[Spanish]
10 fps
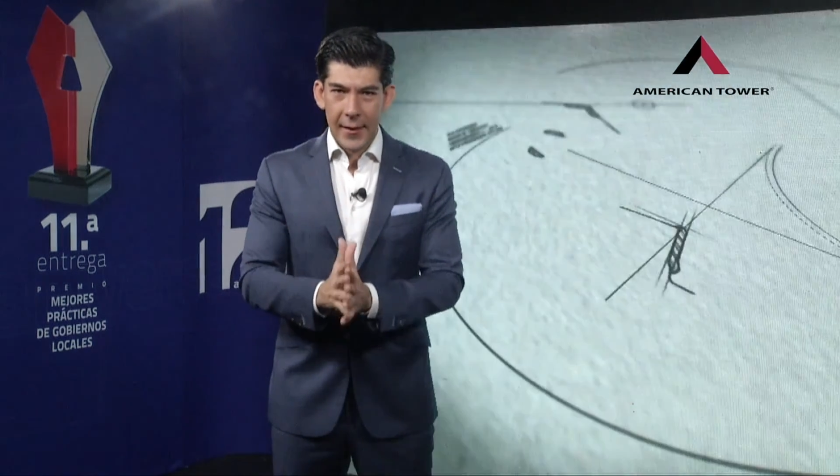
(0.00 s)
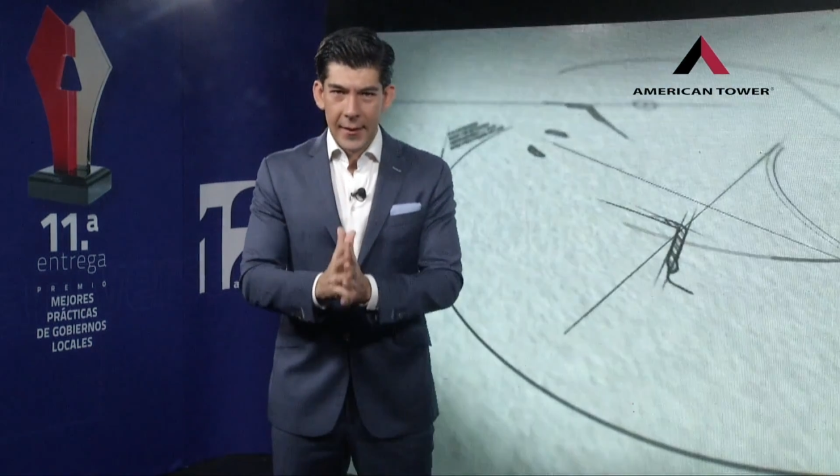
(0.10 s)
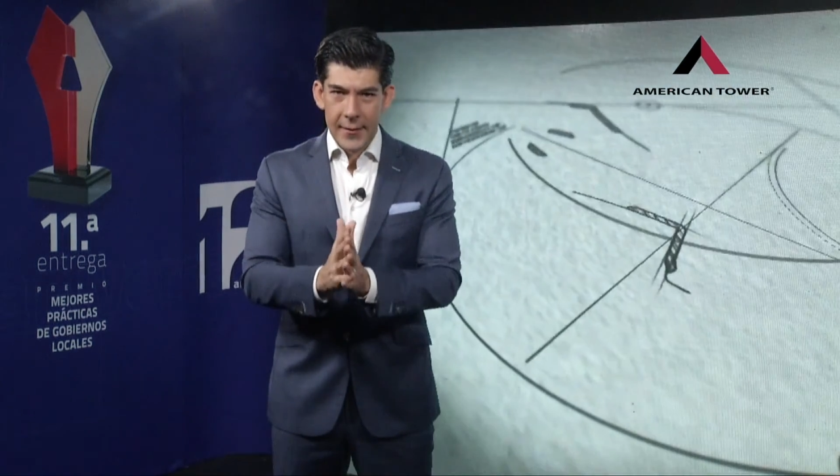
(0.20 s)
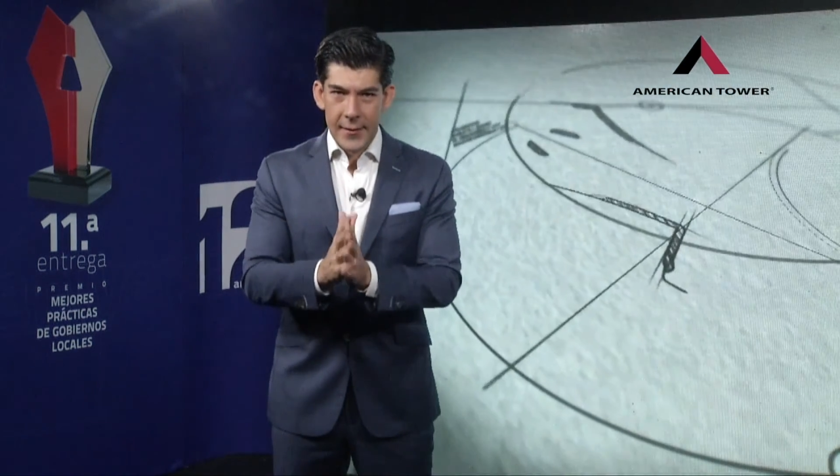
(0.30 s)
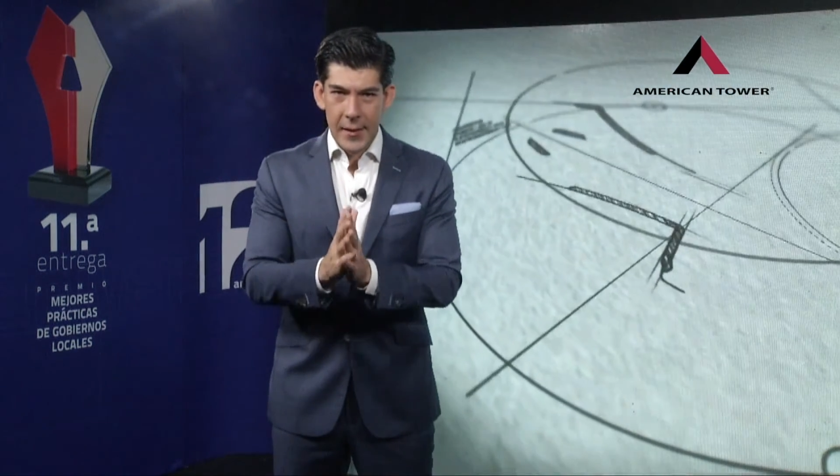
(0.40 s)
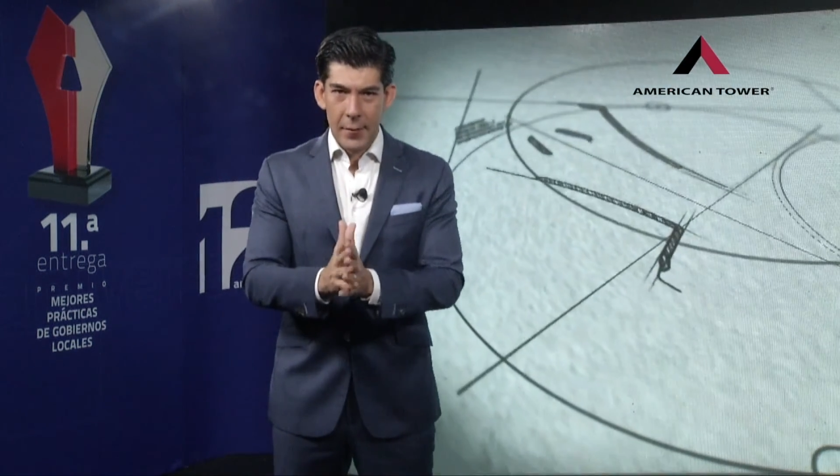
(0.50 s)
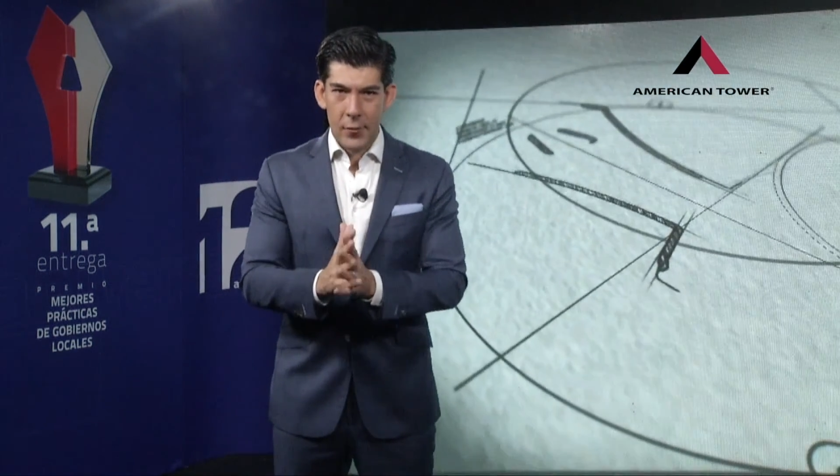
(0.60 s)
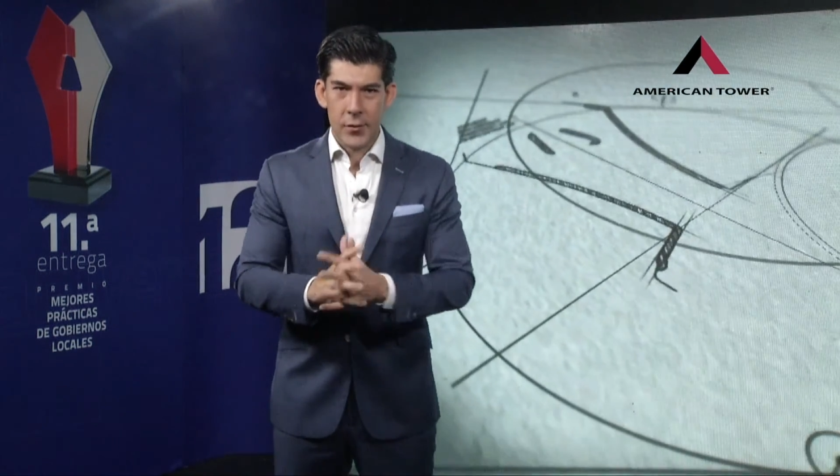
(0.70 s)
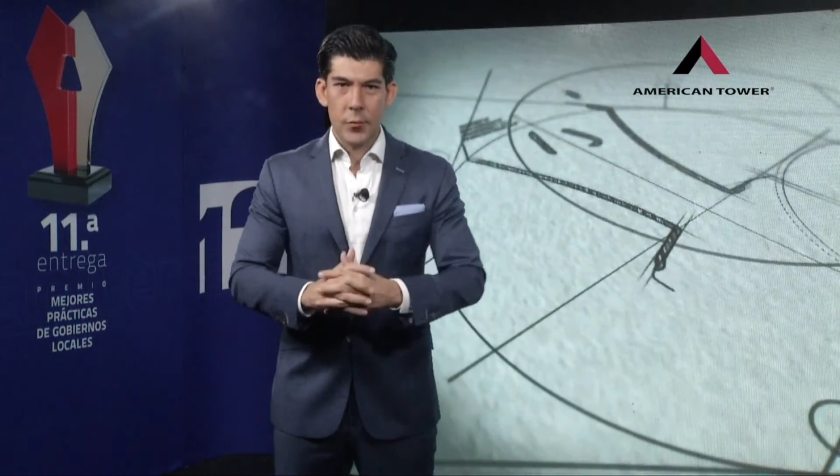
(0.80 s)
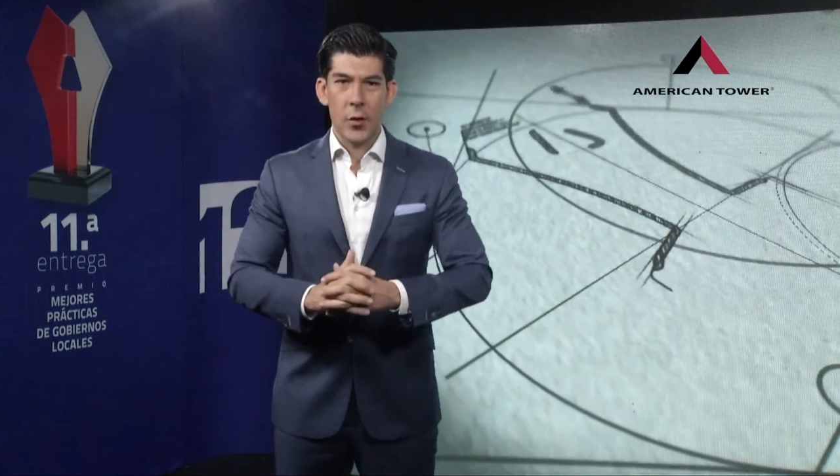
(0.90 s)
gracias
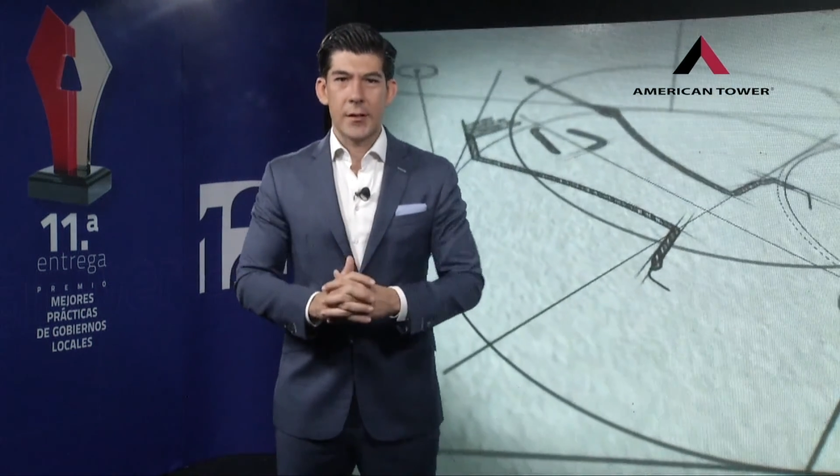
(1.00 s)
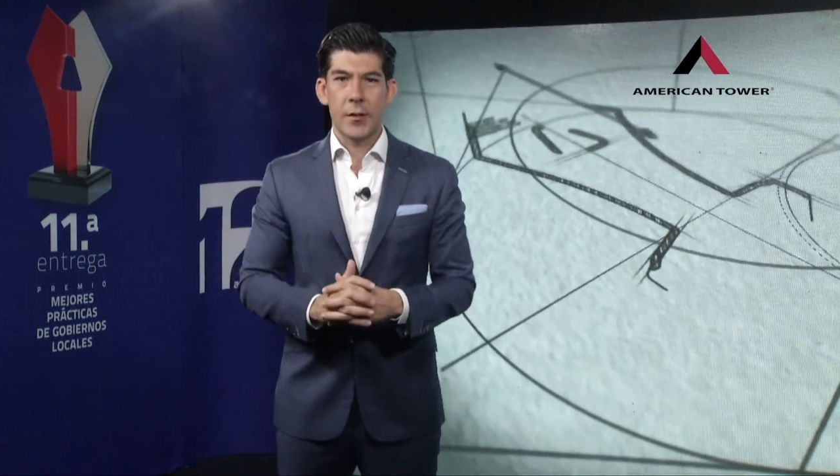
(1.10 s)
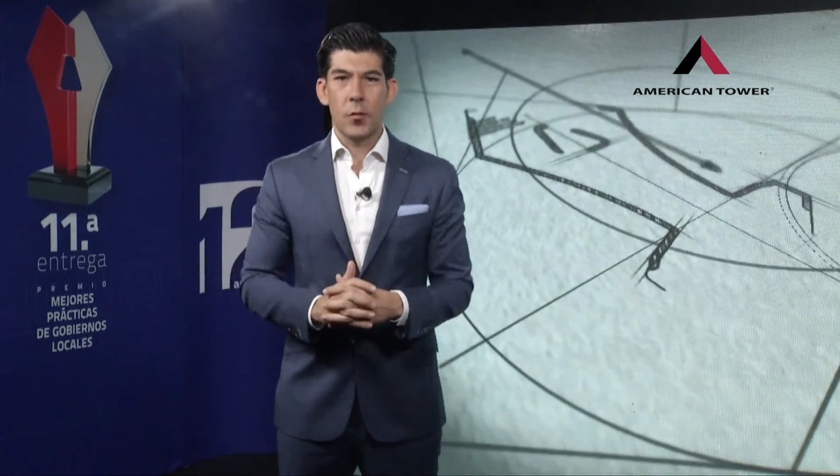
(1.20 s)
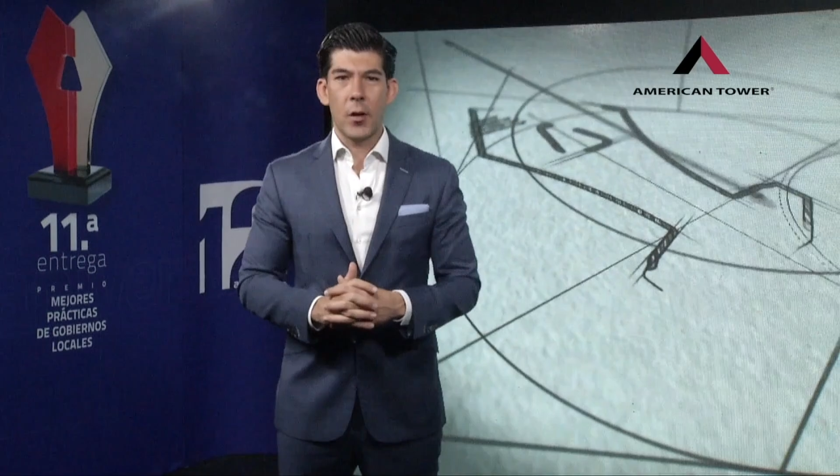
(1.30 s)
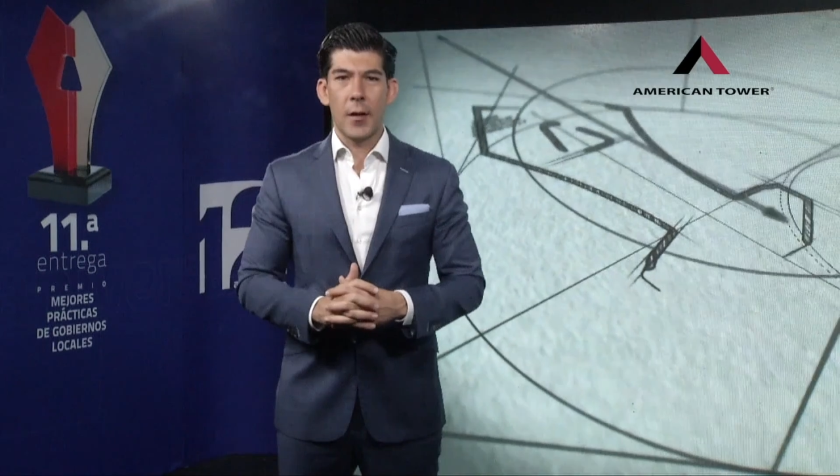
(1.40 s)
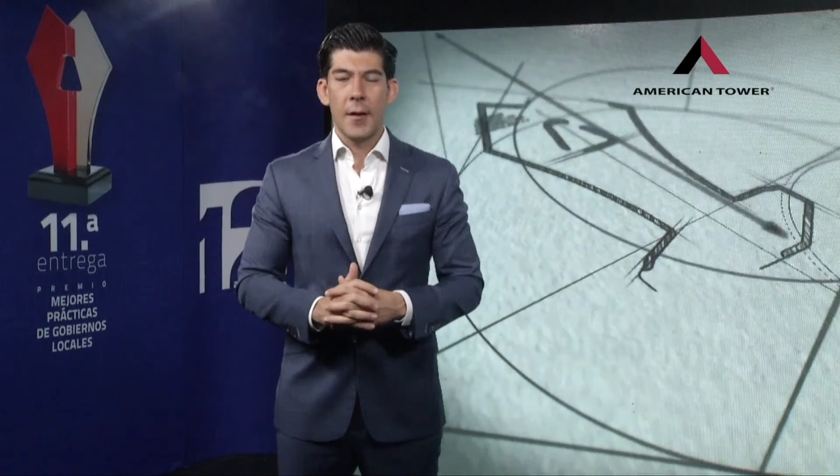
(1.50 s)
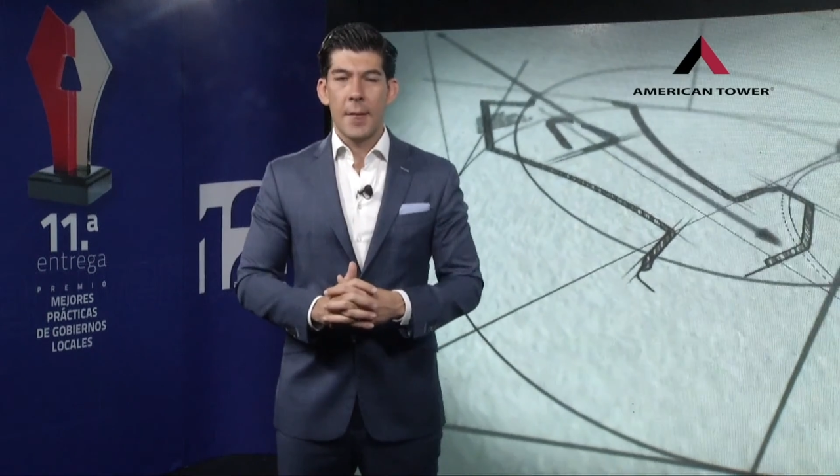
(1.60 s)
Salvador Zamora Zamora,